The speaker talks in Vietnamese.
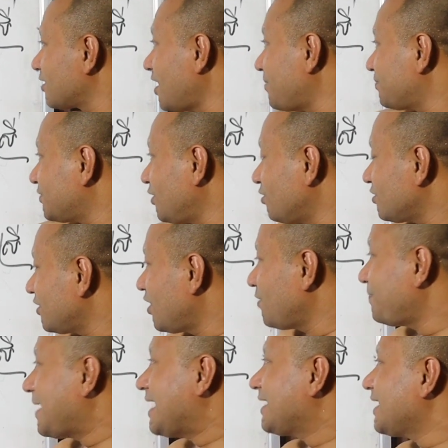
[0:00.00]
Kop tok
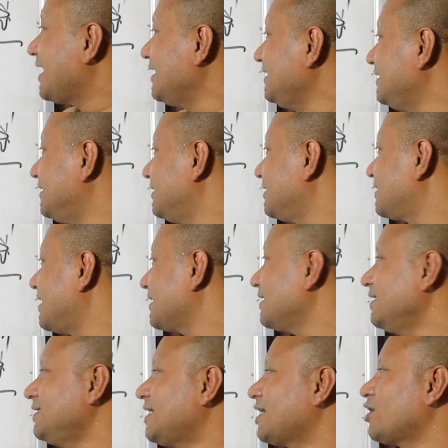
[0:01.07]
kerang pandai. Saya
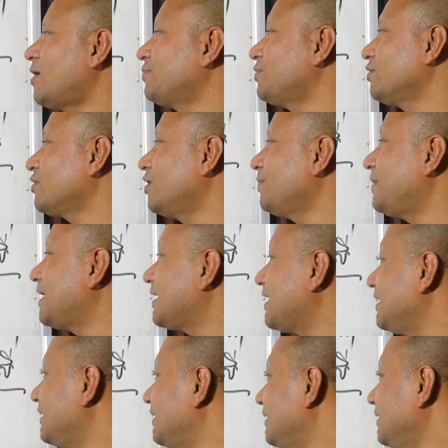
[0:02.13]
kira ajar kop tok kerang
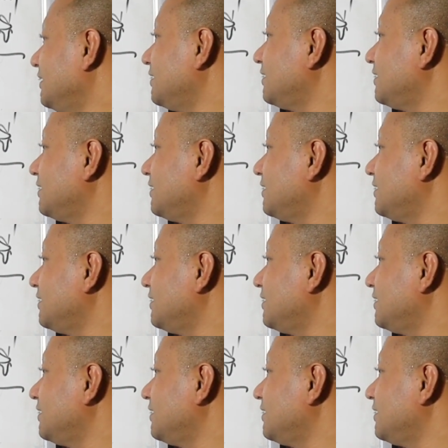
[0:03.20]
pandai ni.